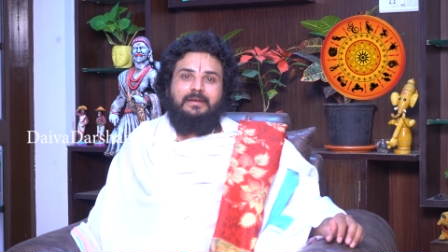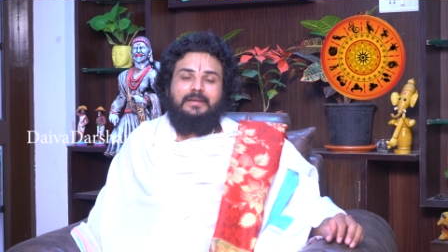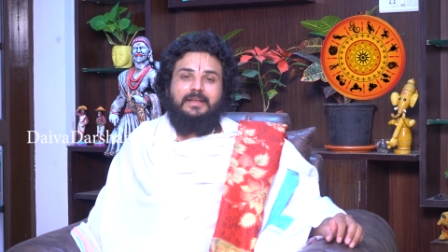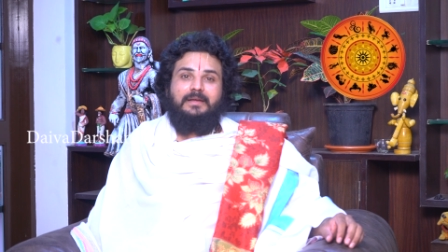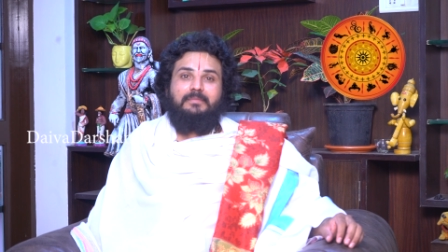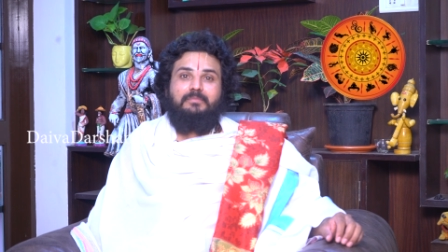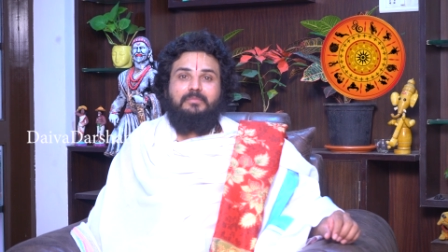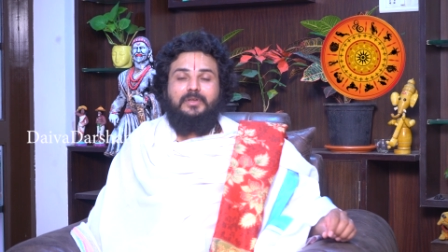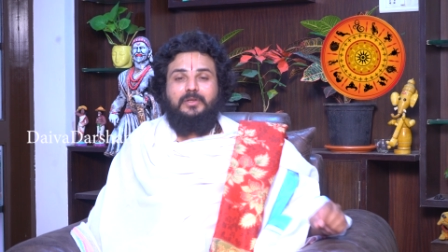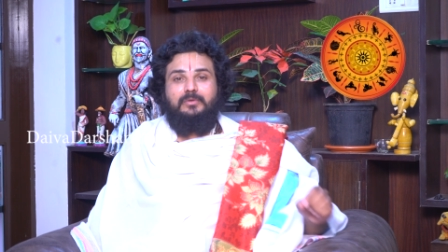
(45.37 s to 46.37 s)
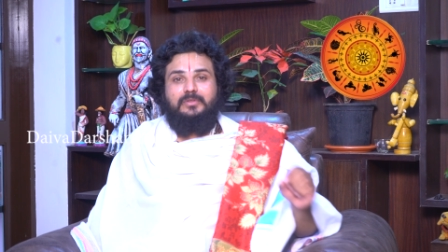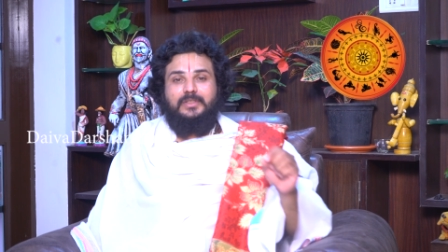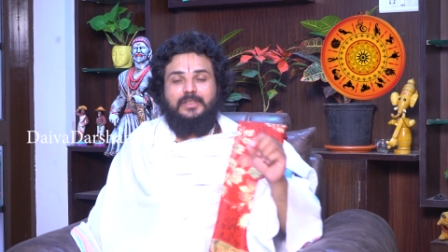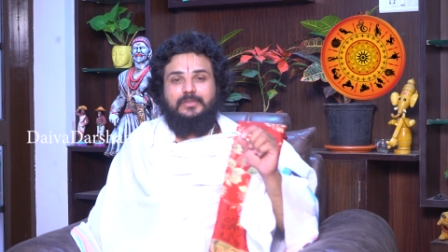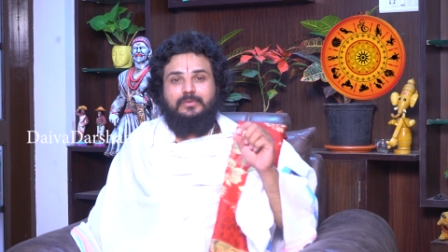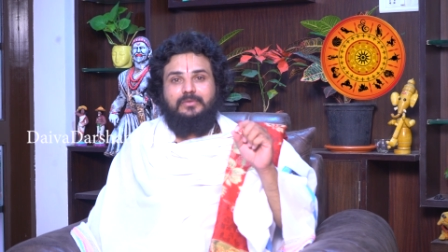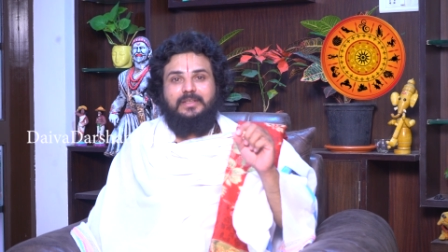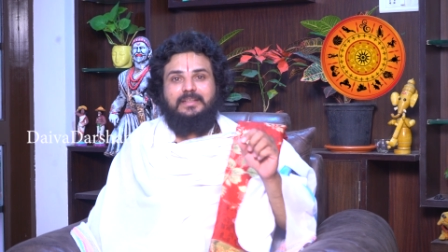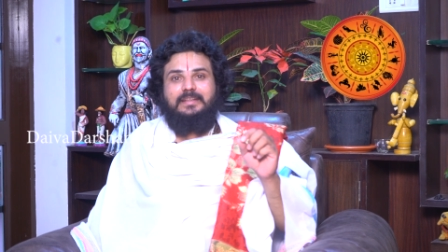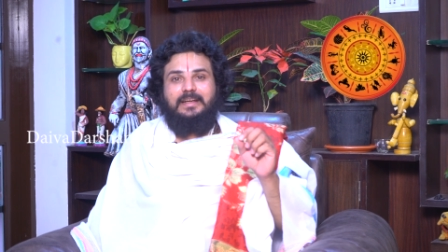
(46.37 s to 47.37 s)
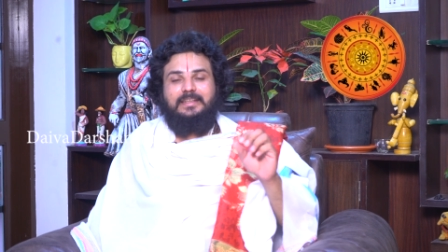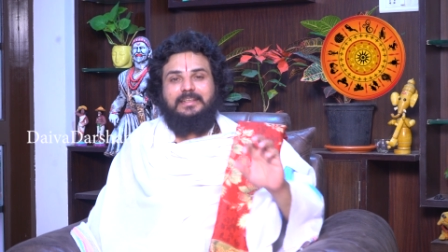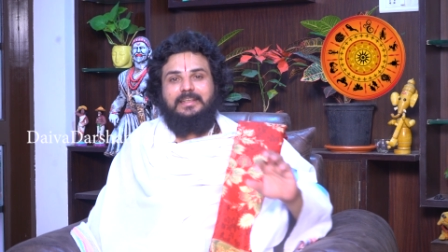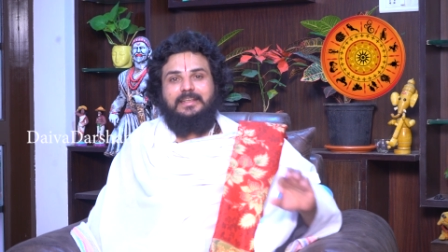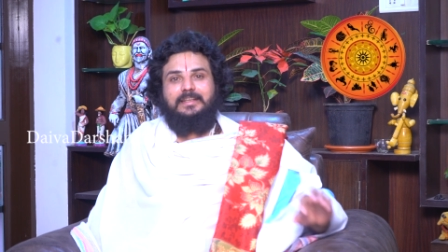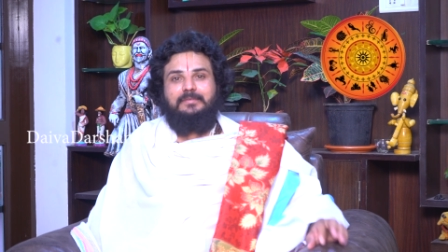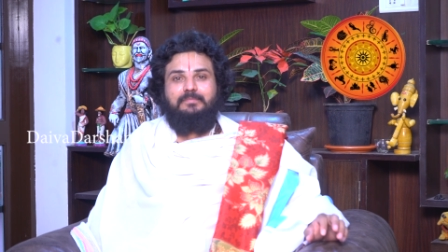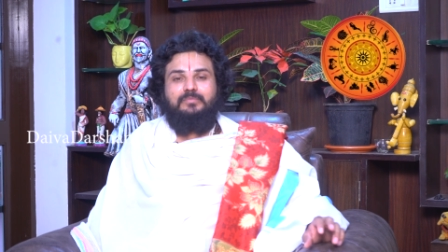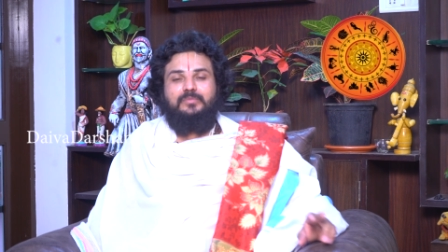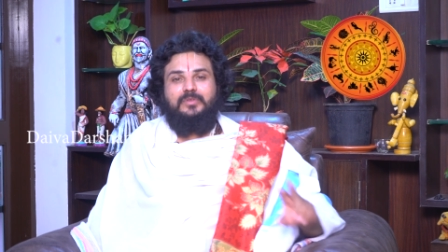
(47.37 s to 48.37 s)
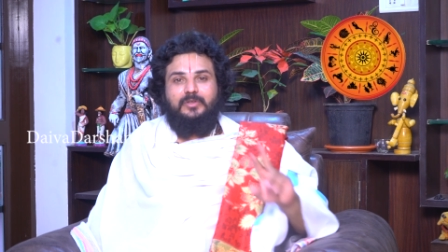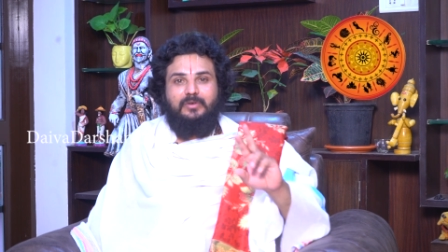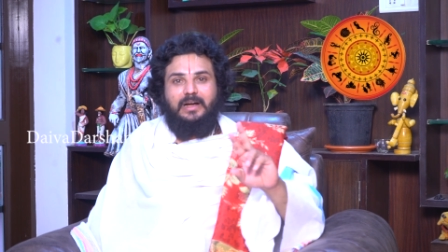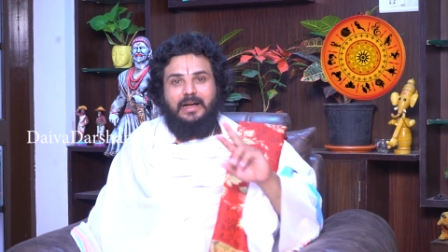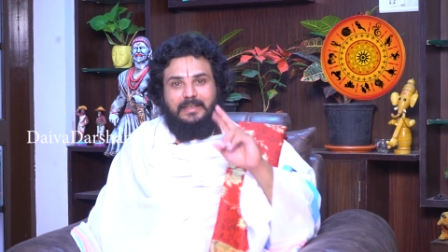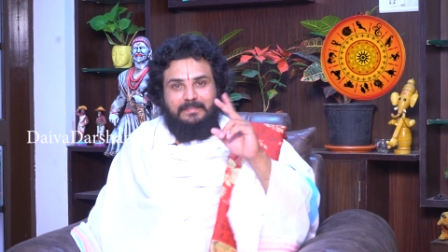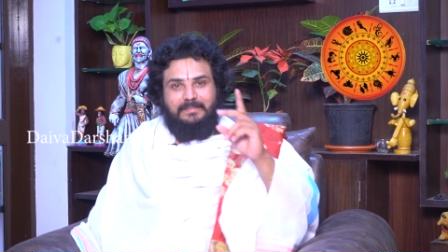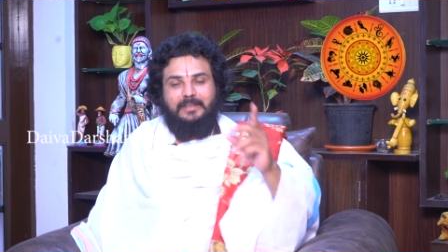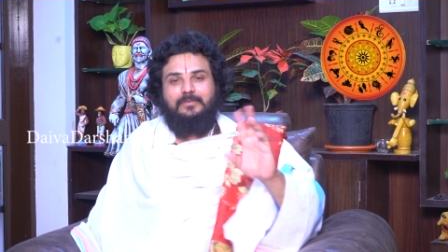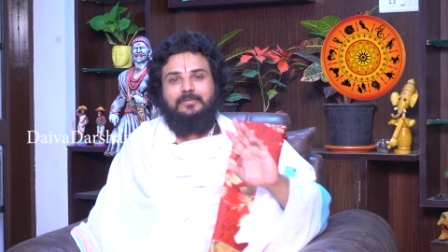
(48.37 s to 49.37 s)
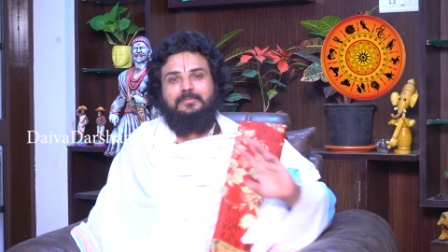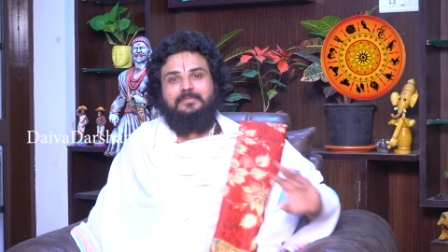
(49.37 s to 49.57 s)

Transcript: అంటే మీరు చేసుకునే దానికి ఇంకో ఆరింతలు